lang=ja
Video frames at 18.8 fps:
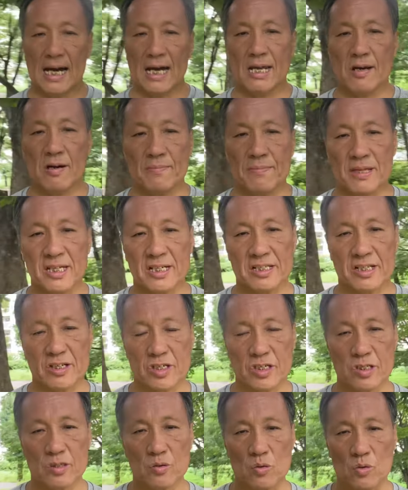あるいは皆さん
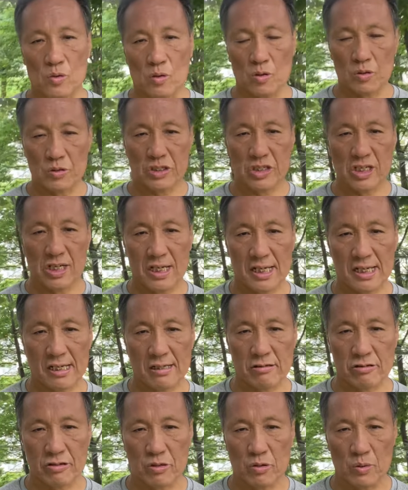すぐ教えら
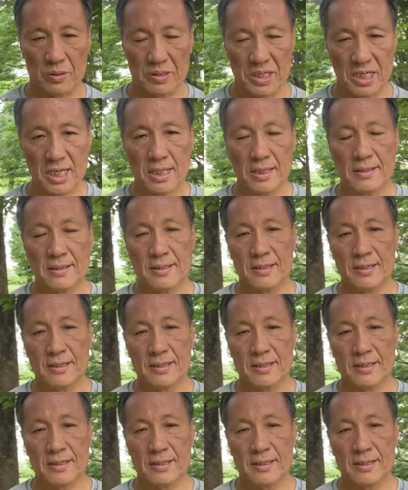れるように、